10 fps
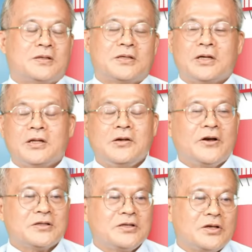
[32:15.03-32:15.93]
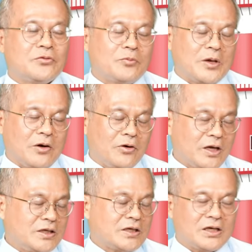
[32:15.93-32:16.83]
这个地方这些股票，我
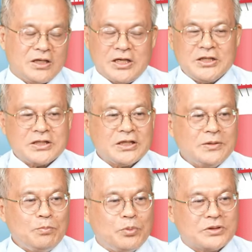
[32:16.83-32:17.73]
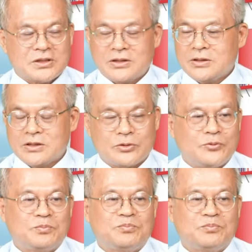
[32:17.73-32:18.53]
跟你讲，银深不知处。